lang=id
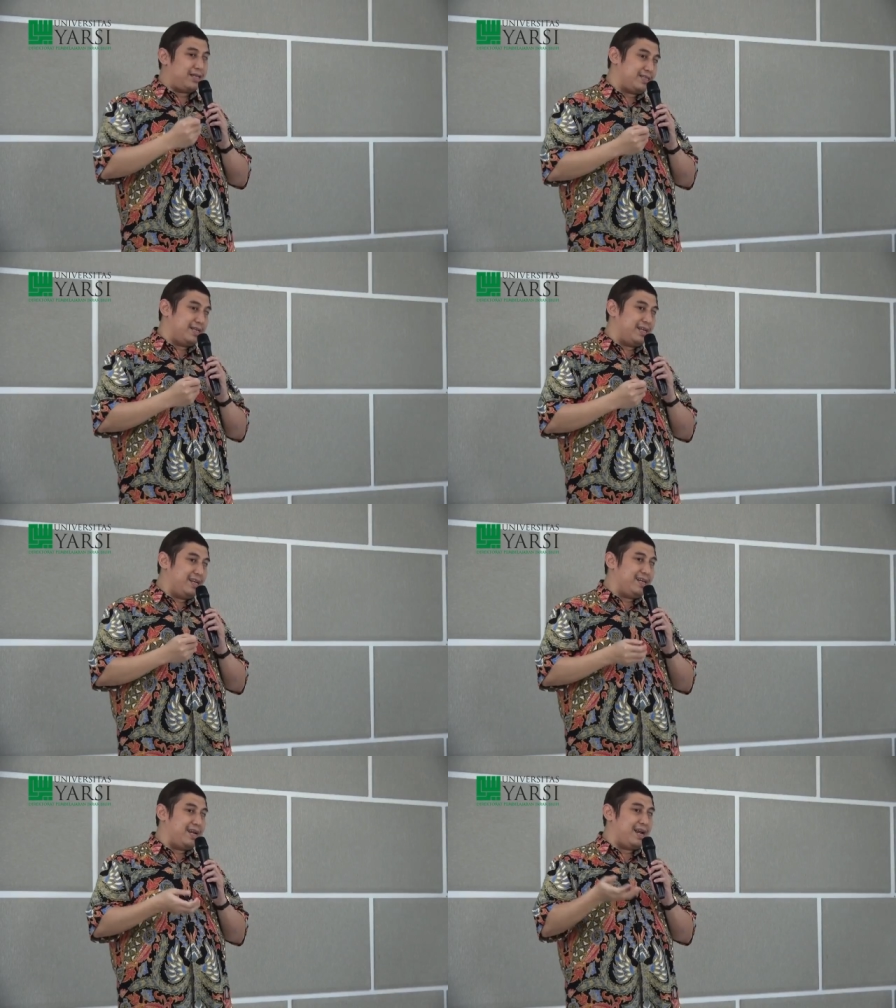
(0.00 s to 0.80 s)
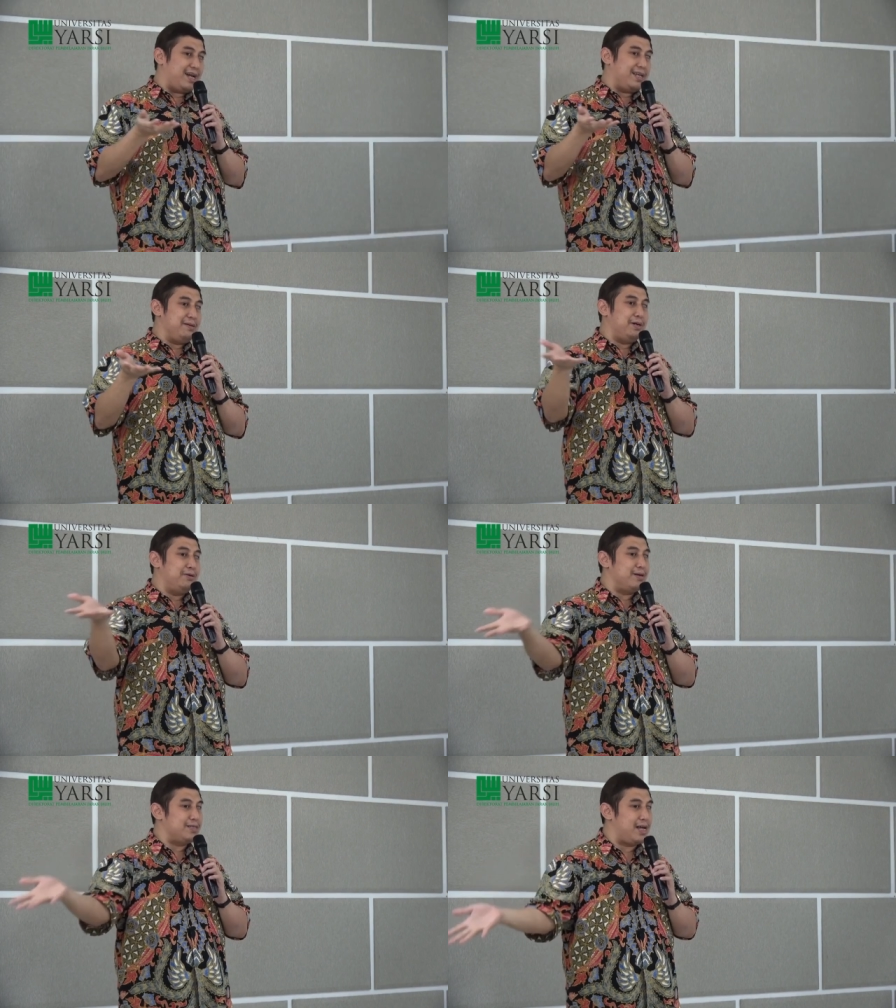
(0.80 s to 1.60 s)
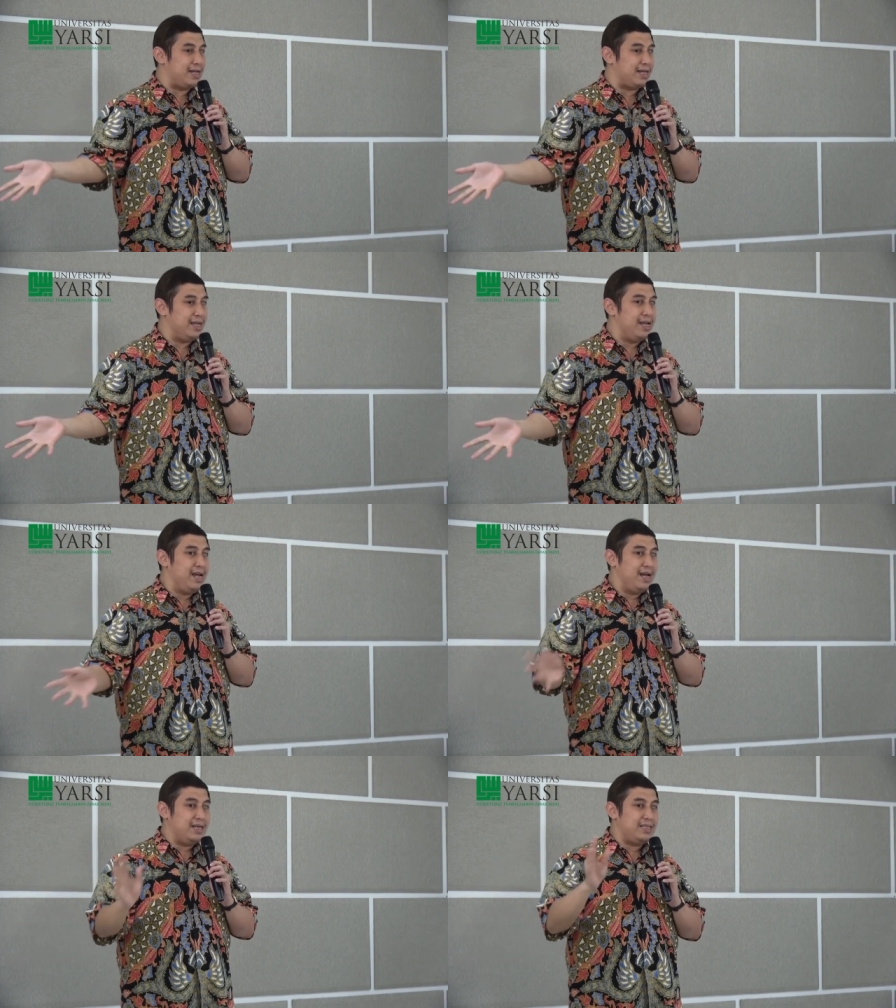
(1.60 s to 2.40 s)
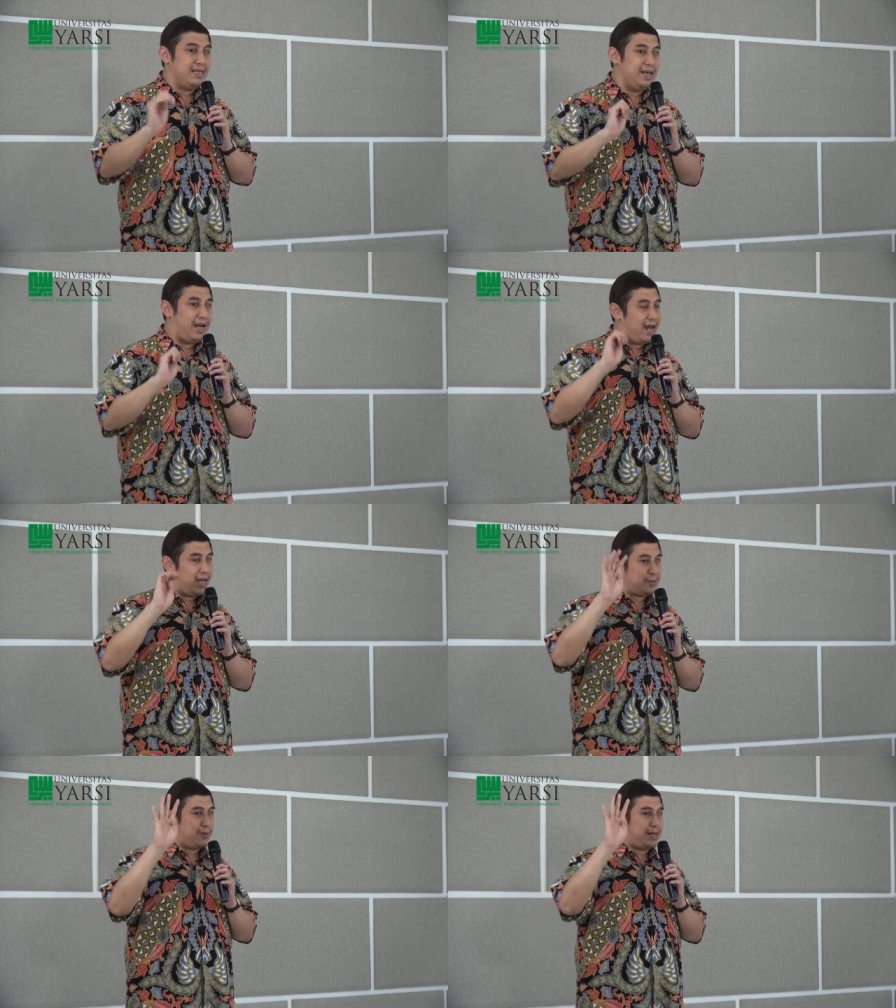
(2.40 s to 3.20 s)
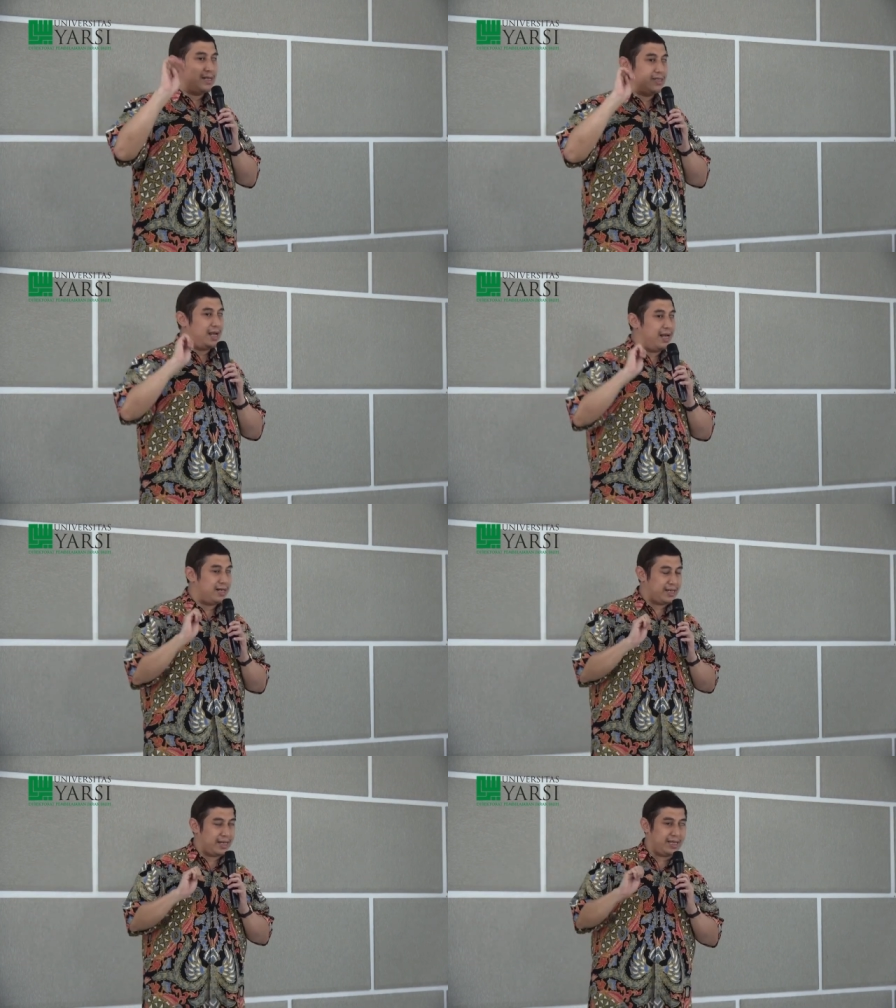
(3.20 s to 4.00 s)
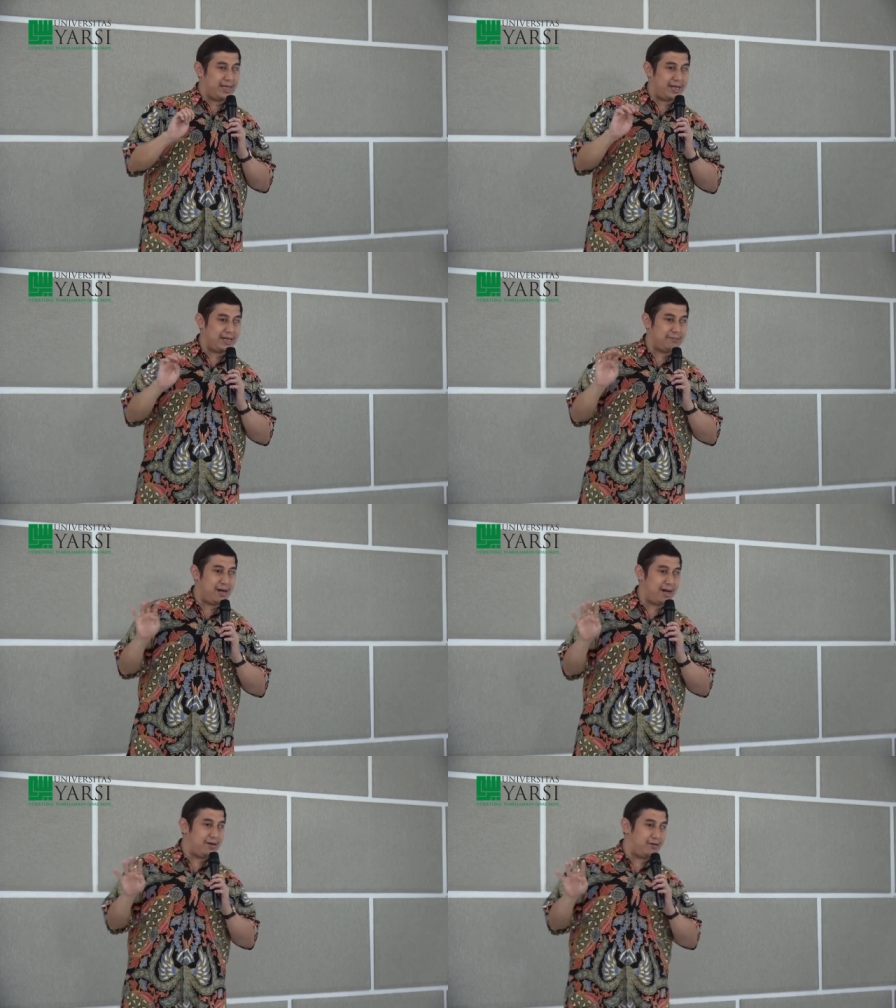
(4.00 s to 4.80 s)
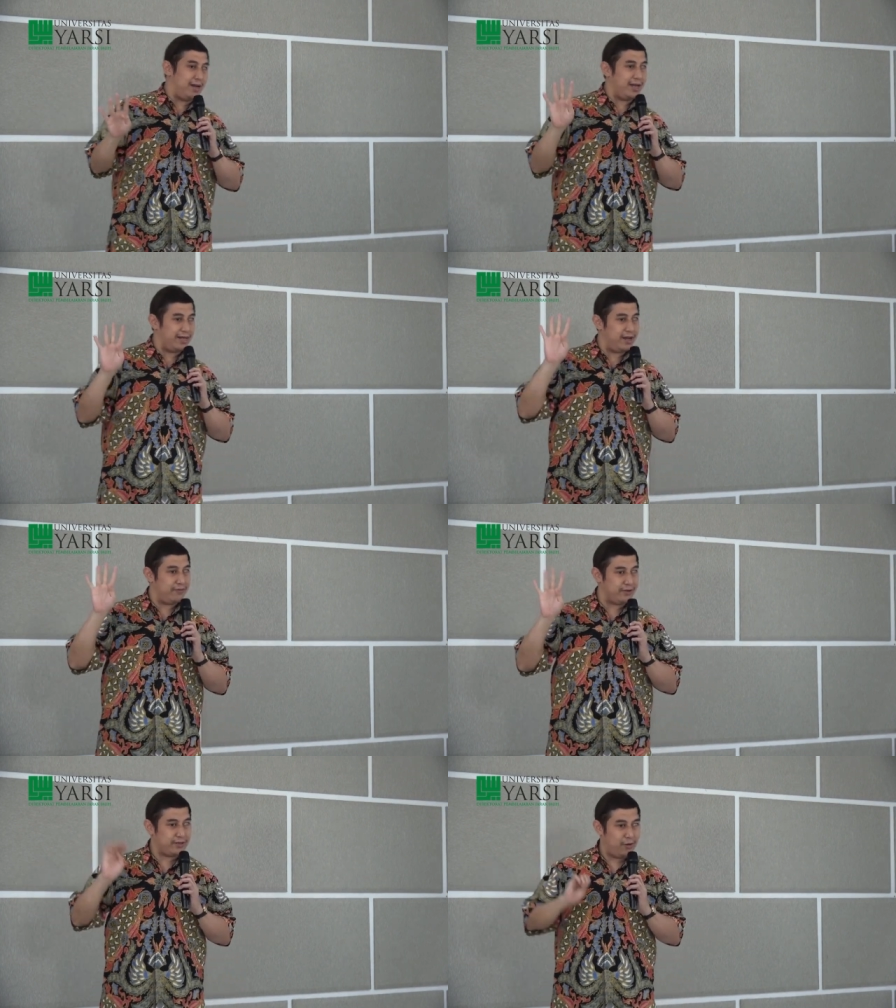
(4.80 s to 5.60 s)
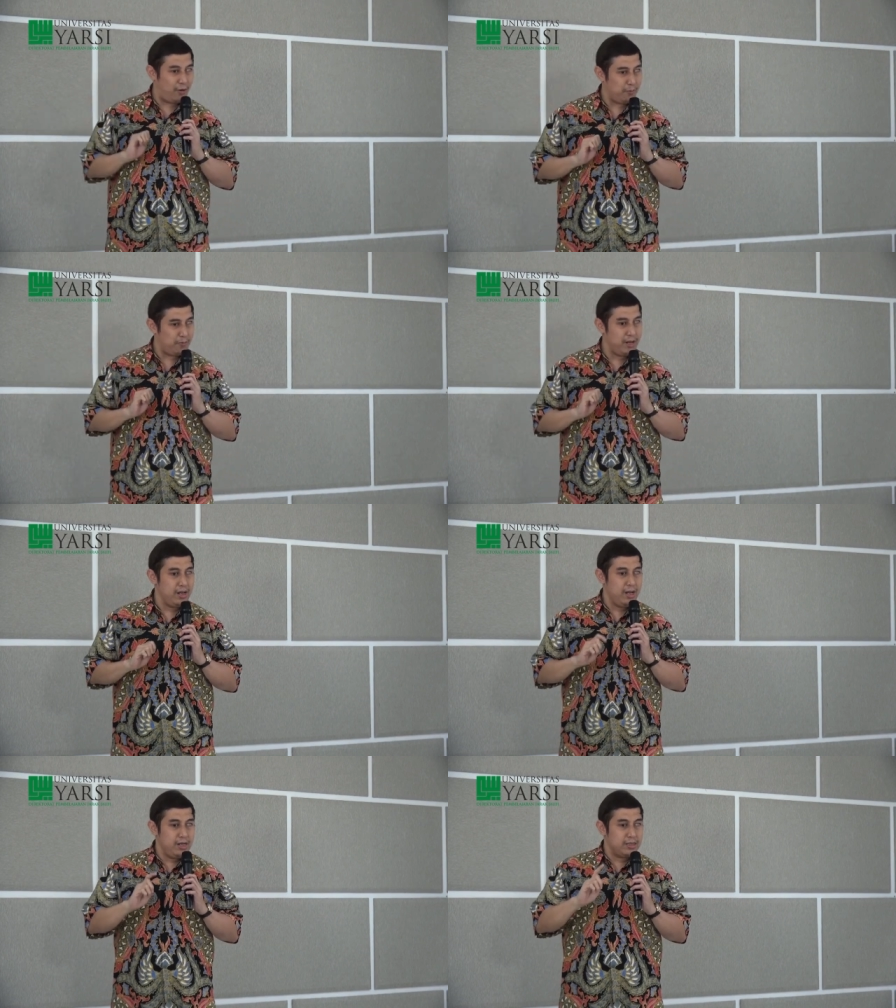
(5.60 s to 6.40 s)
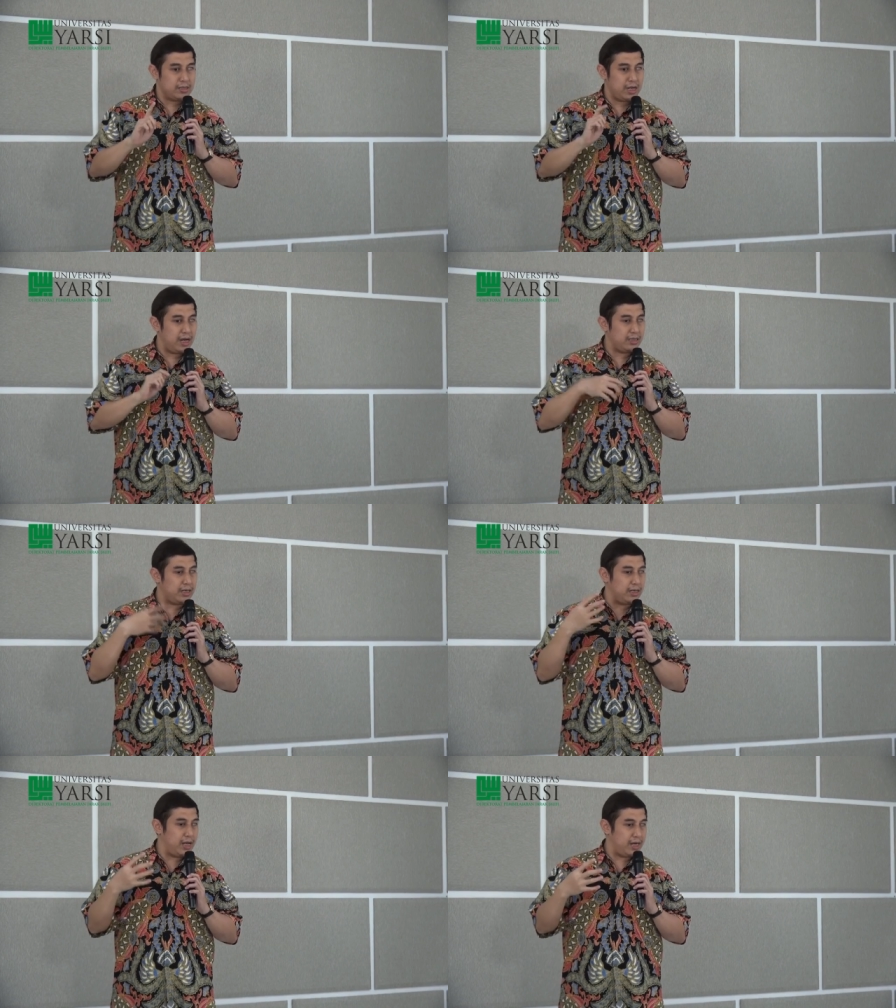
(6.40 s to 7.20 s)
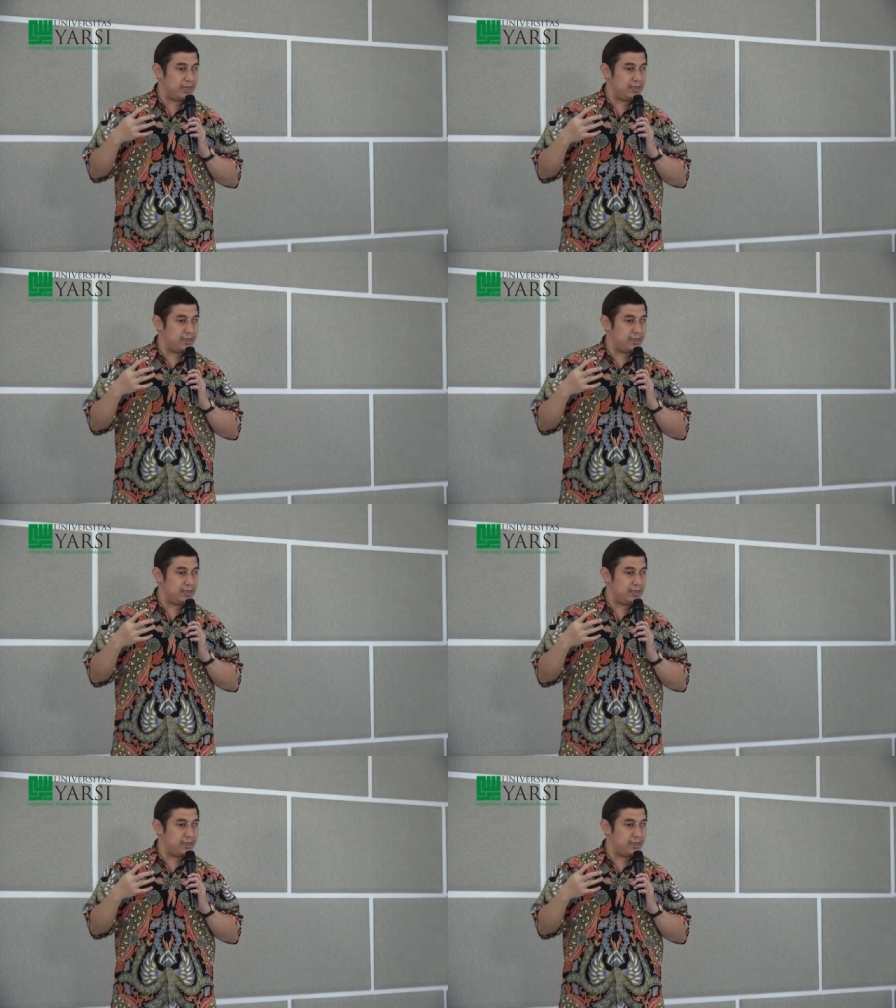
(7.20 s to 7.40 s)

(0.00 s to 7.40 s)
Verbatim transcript: sendiri dan akhirnya menguasai. Disinilah experiential learning yang dikembangkan oleh David Kolb sangat terlihat.